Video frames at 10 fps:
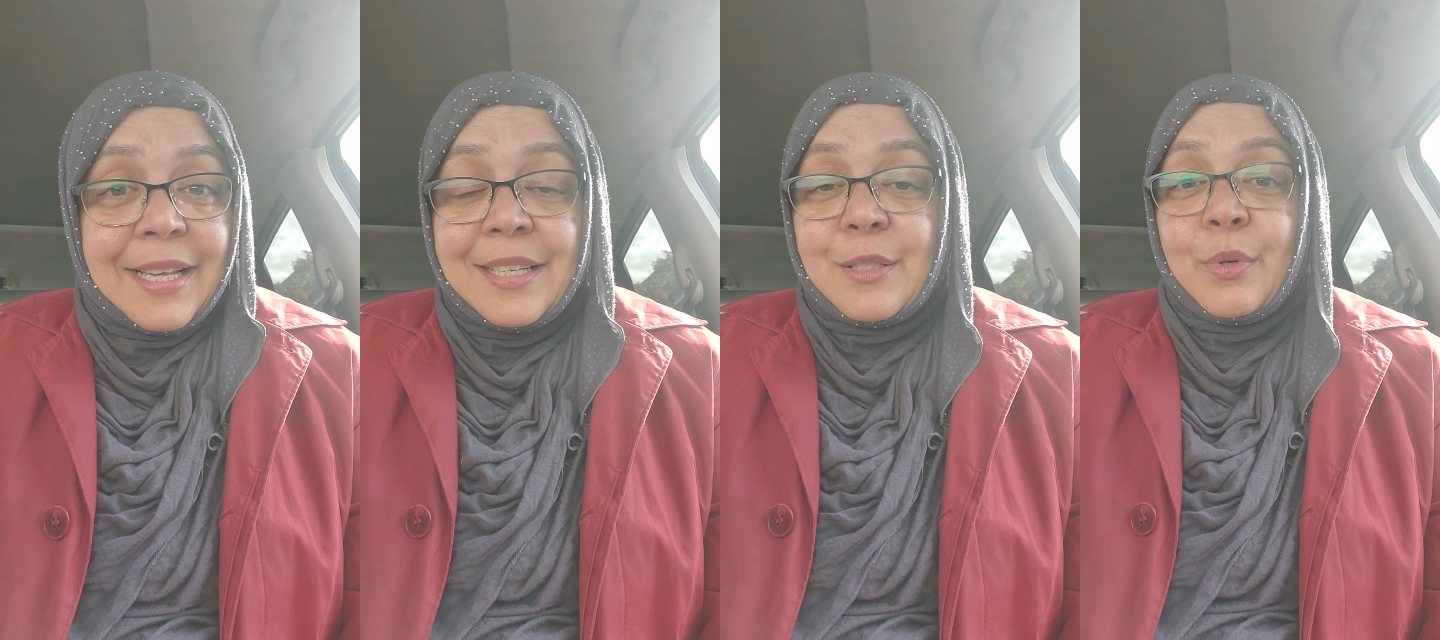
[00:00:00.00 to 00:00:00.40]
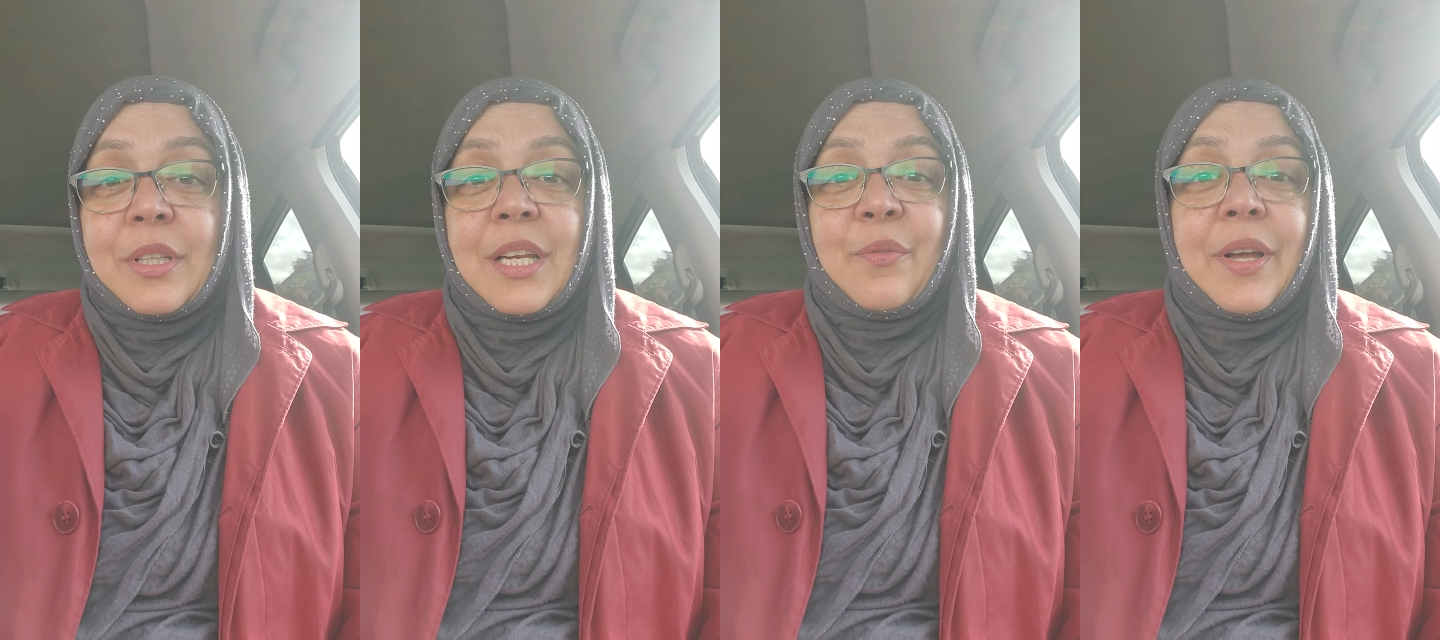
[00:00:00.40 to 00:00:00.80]
टैलेंट्स
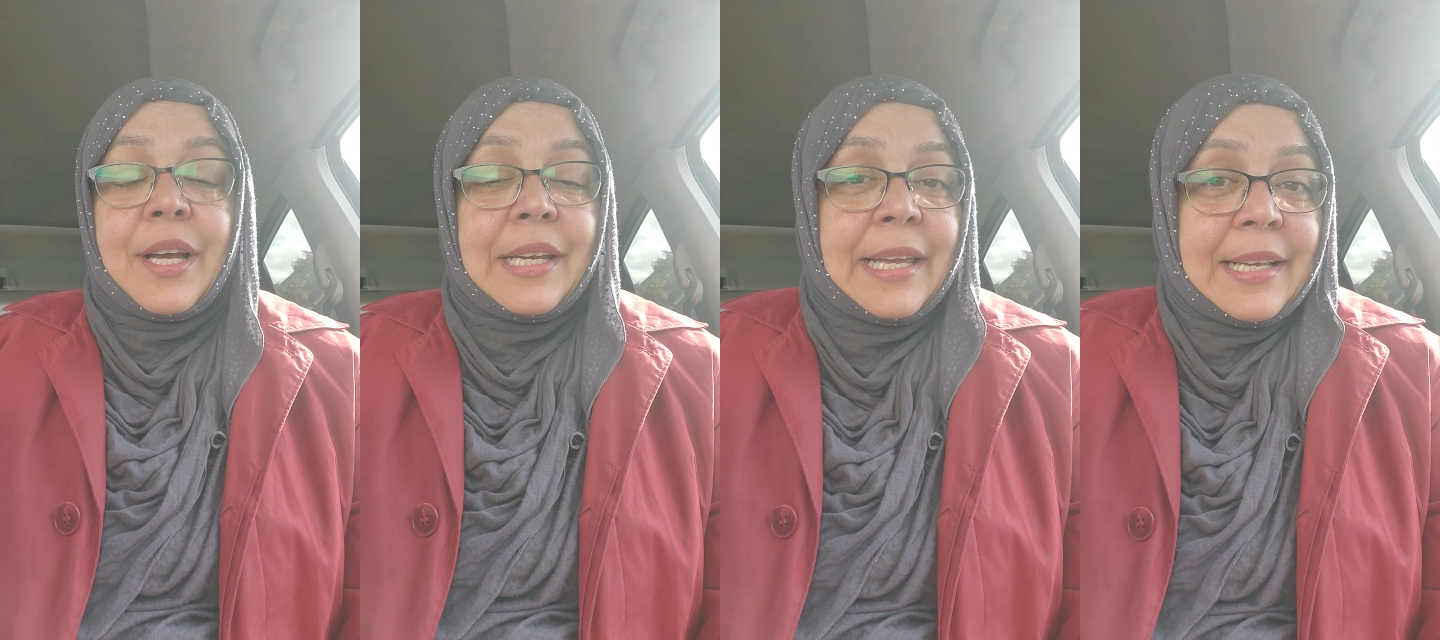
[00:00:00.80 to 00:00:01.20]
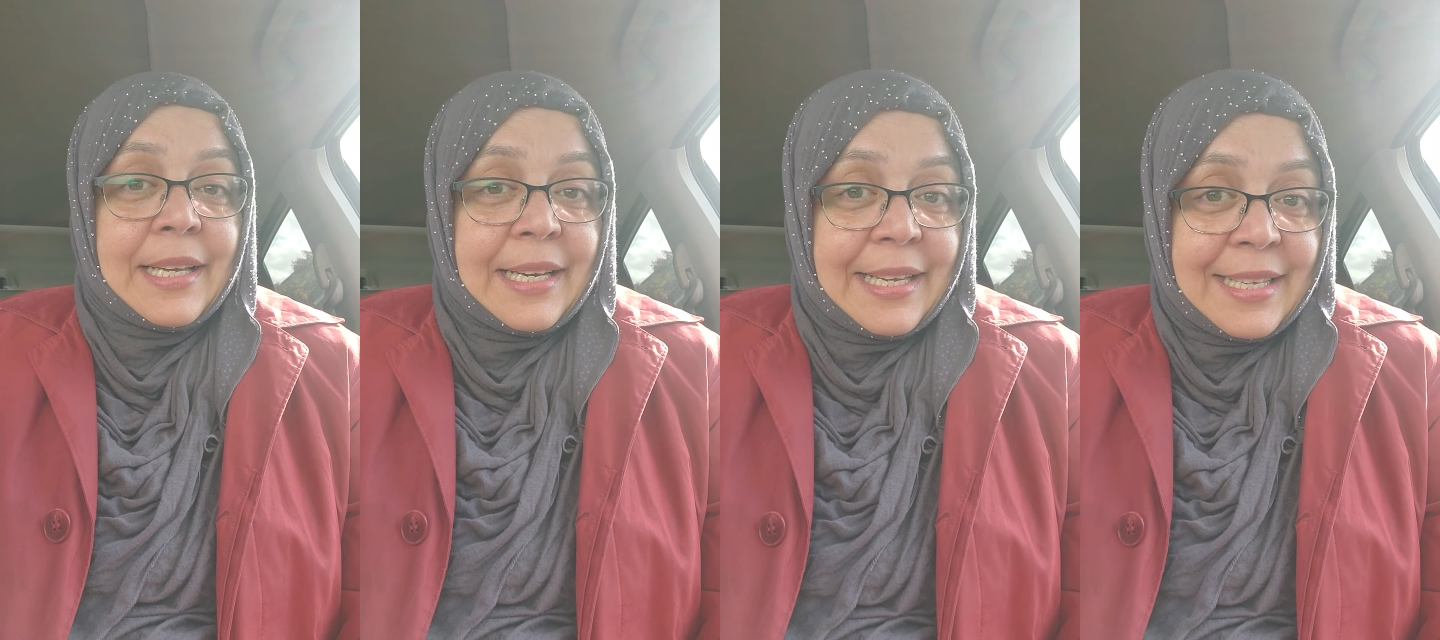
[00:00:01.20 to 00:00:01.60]
मुख्तलिफ हैं हर के
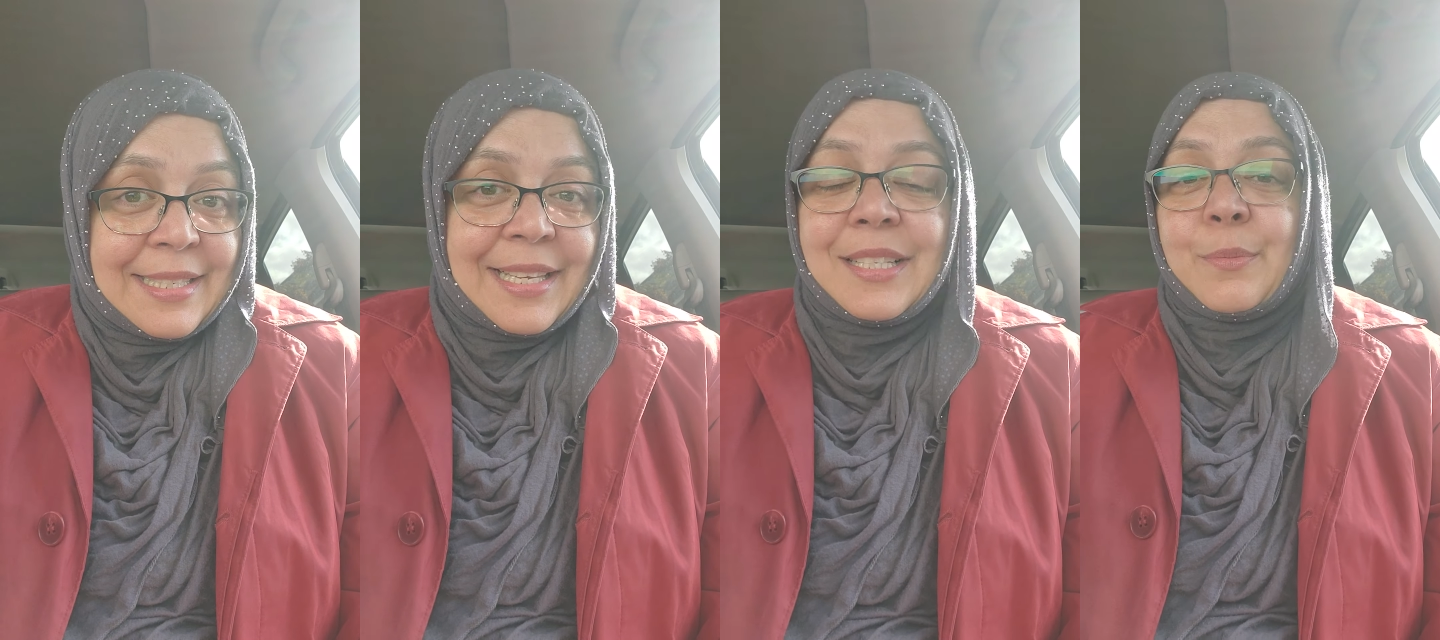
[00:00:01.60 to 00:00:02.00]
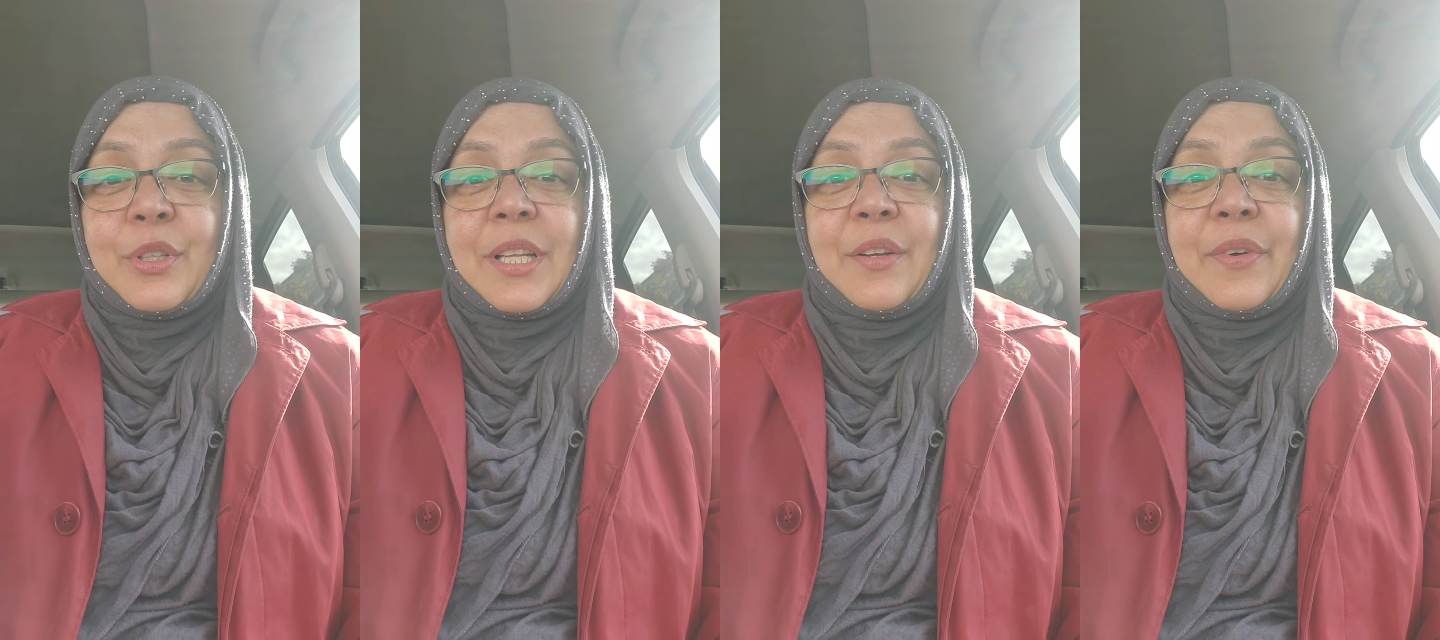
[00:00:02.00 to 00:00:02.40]
हर एक के स्किल्स
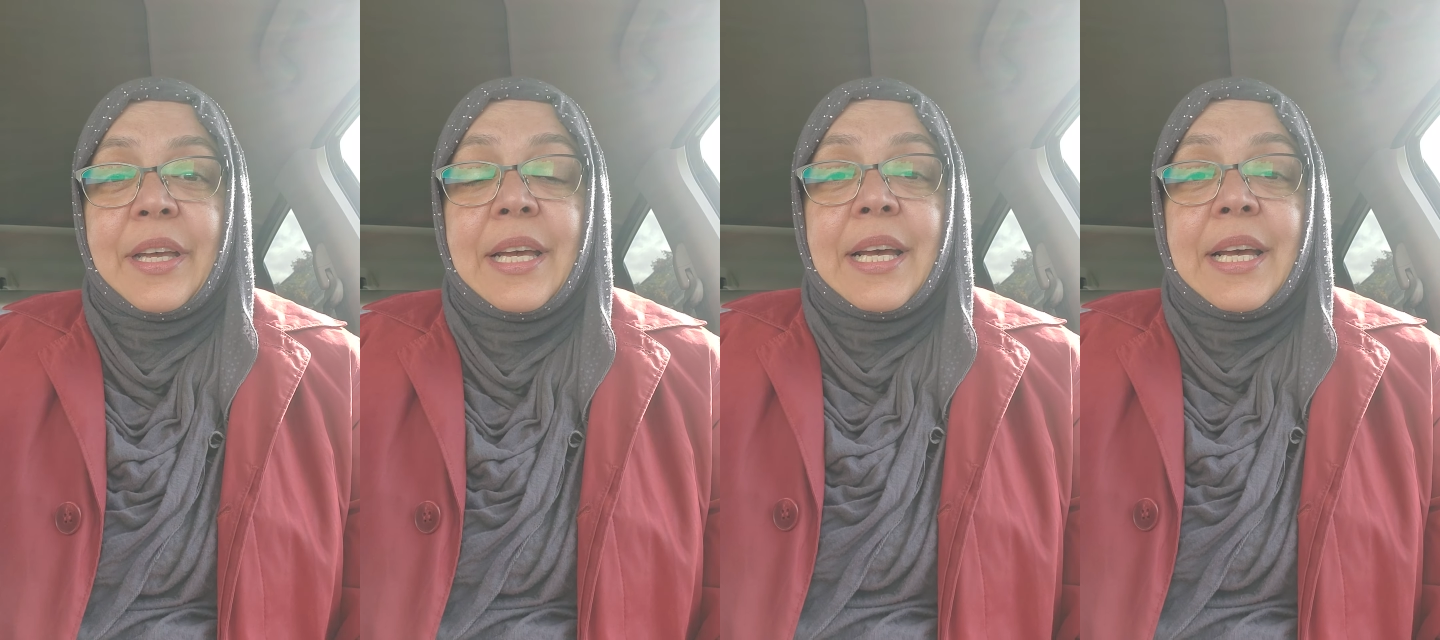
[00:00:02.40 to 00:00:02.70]
मुख्तलिफ हैं